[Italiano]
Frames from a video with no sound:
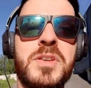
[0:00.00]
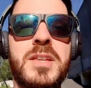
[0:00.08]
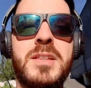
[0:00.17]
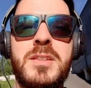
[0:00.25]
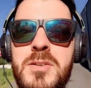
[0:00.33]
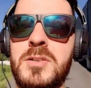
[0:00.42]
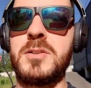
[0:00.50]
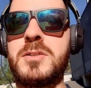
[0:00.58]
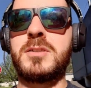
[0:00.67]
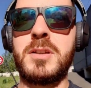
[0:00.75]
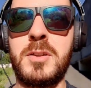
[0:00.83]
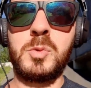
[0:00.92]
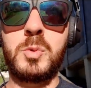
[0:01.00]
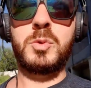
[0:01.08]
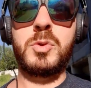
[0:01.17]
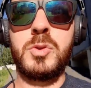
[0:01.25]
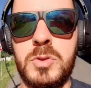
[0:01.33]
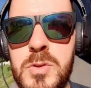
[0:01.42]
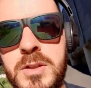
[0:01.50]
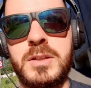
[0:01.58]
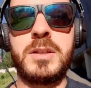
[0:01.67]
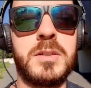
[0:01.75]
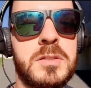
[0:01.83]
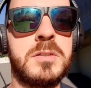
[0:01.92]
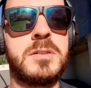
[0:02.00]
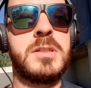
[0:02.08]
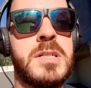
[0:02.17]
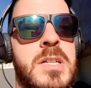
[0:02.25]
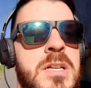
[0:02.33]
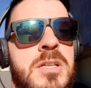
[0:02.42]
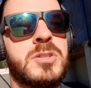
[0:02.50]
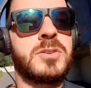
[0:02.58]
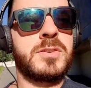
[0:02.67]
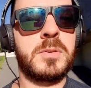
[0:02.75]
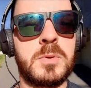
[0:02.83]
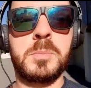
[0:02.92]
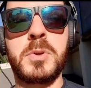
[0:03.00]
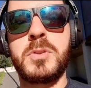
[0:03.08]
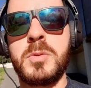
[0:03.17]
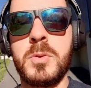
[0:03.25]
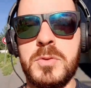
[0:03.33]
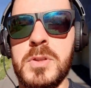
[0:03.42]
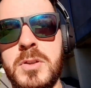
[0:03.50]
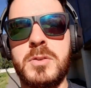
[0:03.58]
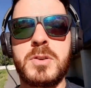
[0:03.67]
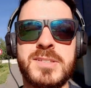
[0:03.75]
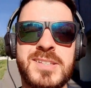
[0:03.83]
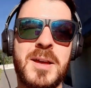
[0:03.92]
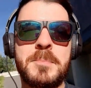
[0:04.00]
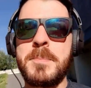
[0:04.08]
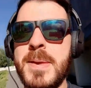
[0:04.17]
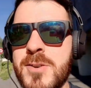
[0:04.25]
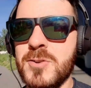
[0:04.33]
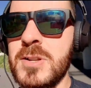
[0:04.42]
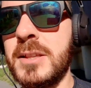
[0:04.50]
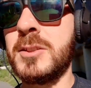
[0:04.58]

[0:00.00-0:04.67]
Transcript: video è tutto e ci vediamo al prossimo video questa è una piccola